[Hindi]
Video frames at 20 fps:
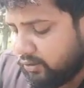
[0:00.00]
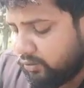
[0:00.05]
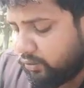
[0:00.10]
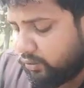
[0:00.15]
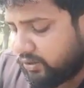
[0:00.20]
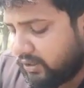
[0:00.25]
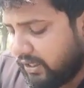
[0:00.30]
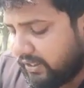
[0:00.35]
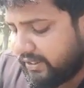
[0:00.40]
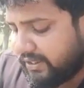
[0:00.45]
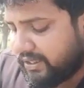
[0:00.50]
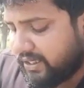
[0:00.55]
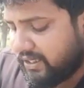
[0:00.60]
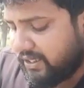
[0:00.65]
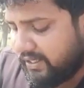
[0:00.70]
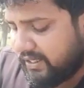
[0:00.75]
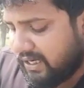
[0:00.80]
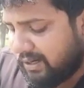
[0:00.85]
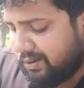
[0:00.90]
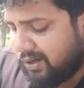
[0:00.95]
और साथ ही
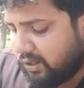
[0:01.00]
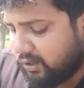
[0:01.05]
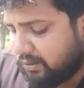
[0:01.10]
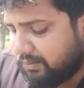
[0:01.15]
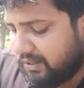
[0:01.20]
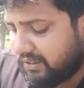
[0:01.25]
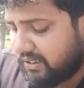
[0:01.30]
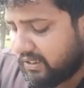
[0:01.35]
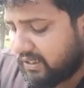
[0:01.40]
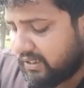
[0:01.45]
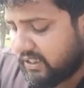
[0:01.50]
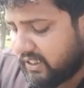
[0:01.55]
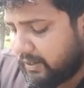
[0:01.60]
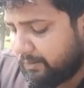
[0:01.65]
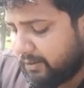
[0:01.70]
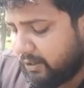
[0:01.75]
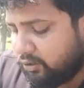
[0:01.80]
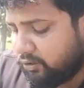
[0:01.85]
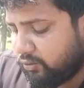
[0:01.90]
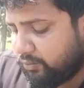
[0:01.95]
तिल्ली का भाव की बात करें किसान
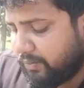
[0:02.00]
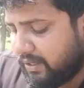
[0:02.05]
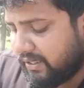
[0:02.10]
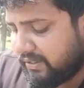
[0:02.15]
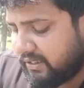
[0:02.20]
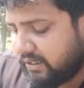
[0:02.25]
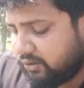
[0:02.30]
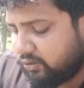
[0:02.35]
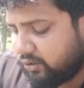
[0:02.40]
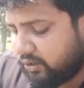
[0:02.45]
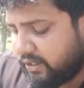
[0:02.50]
भाई तो बासठ सौ